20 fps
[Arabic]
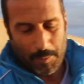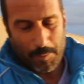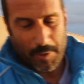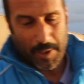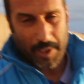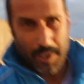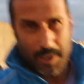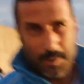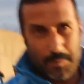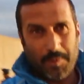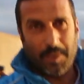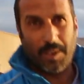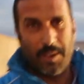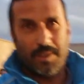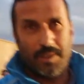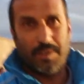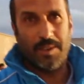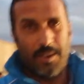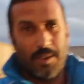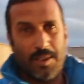الرحمن الرحيم
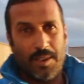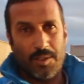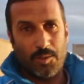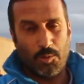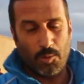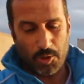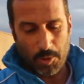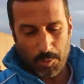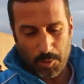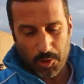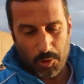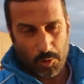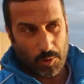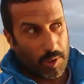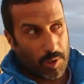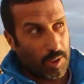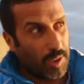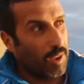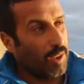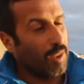يمكن نتوجه
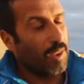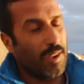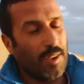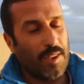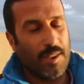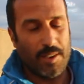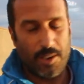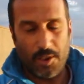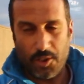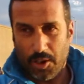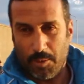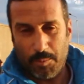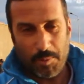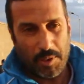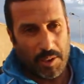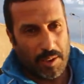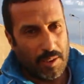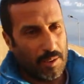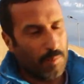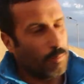بالشكر
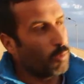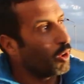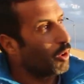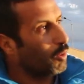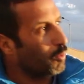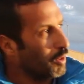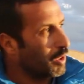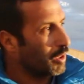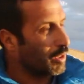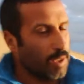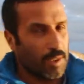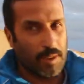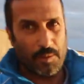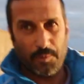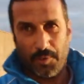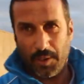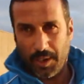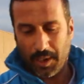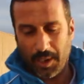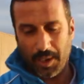لجميع مكونات
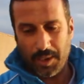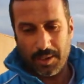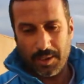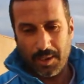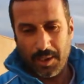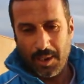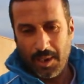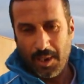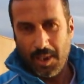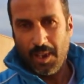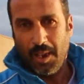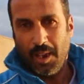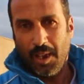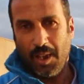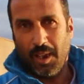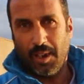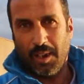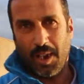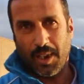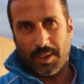الفريقين
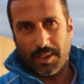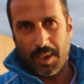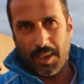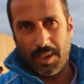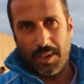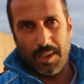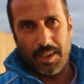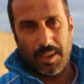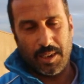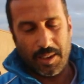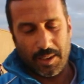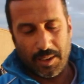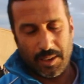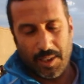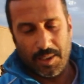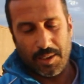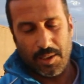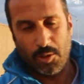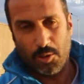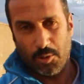على العطاء اللي
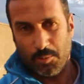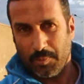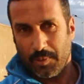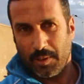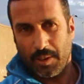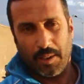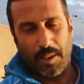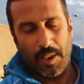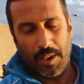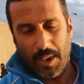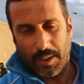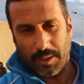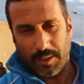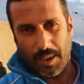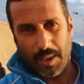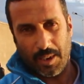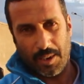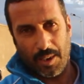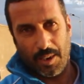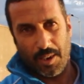كان اليوم كان
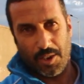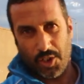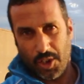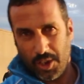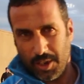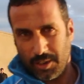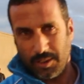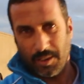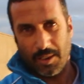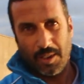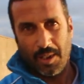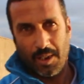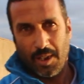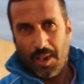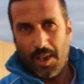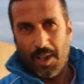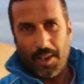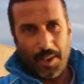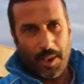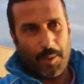عطاء جيد
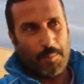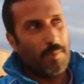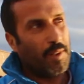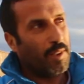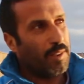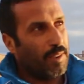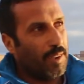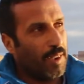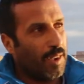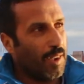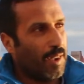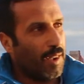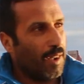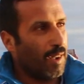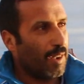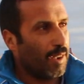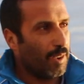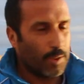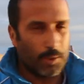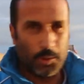رغم ان
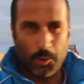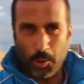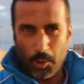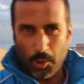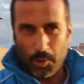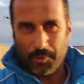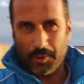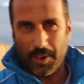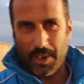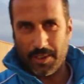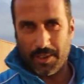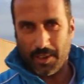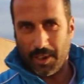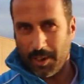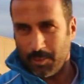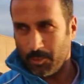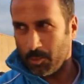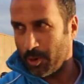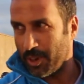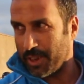الظروف كانت
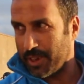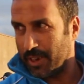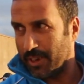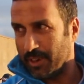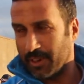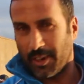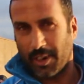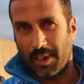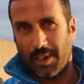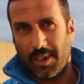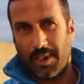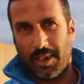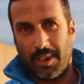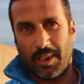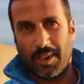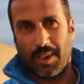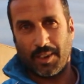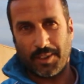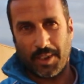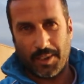غير مواسيه نظرا
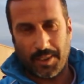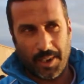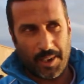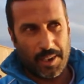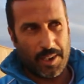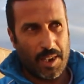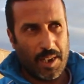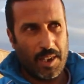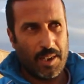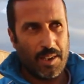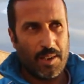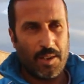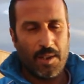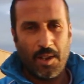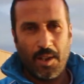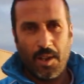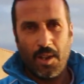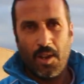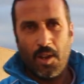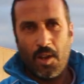لكثره الرياح
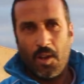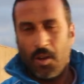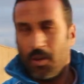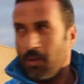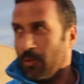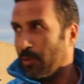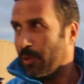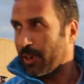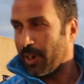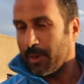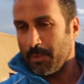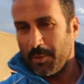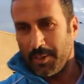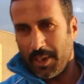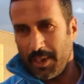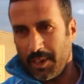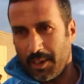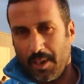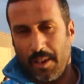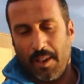ورغم
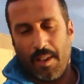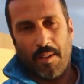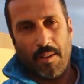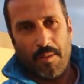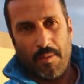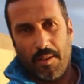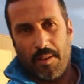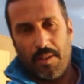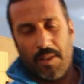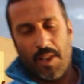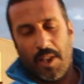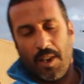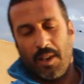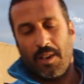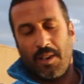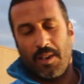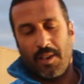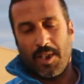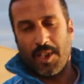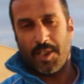ذلك
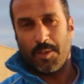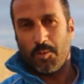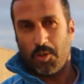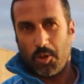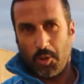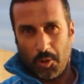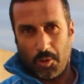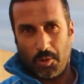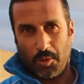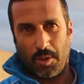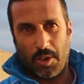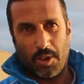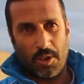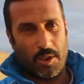لازم نشكر